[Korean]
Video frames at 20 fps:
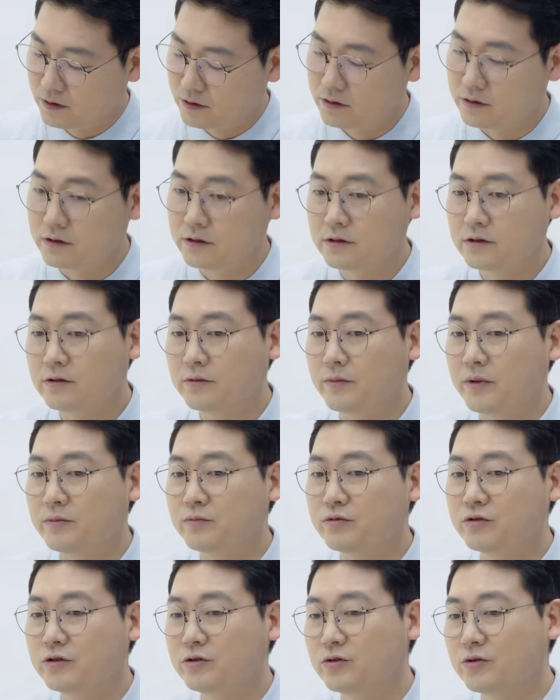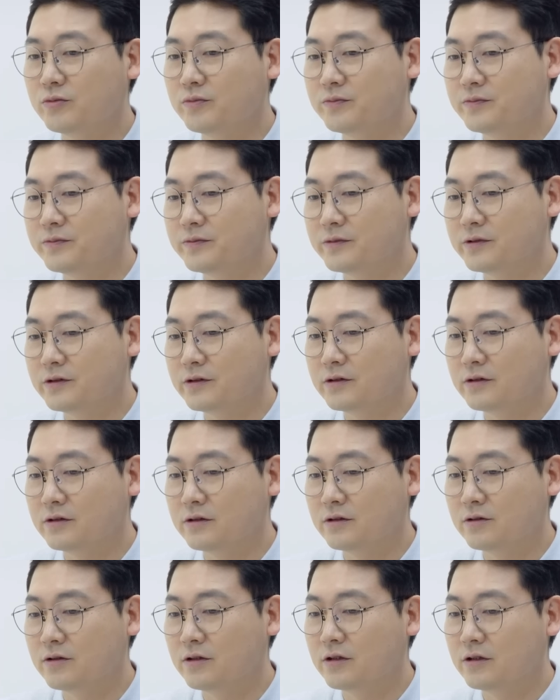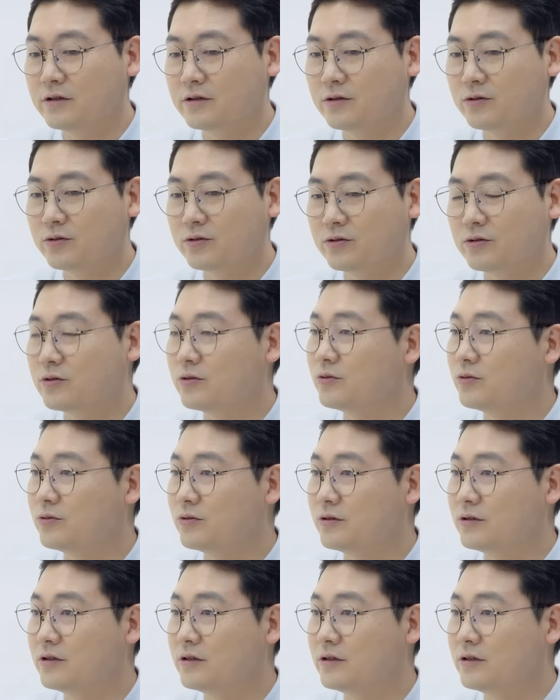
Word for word: 그래서 매물이 좀 늘어나는 것도